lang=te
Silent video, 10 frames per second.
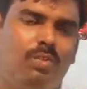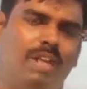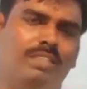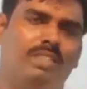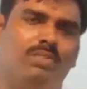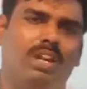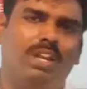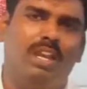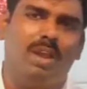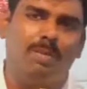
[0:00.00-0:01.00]

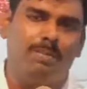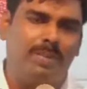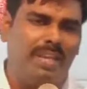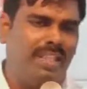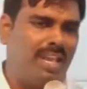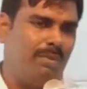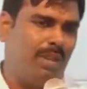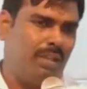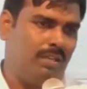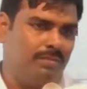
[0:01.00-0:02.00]
వాస్తవానికి ఆమె పేద ఆమె